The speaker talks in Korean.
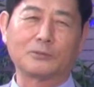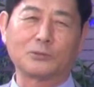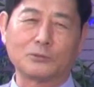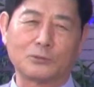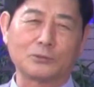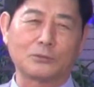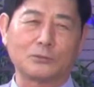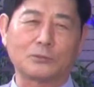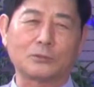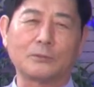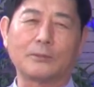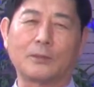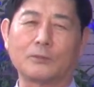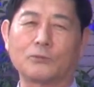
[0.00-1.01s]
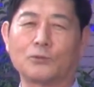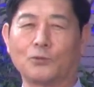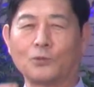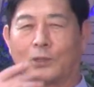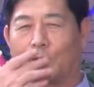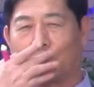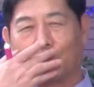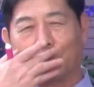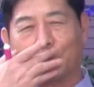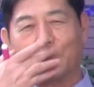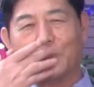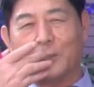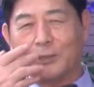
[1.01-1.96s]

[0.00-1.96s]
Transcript: 저, 저, 저, 아, 또욕 나올라고 그래.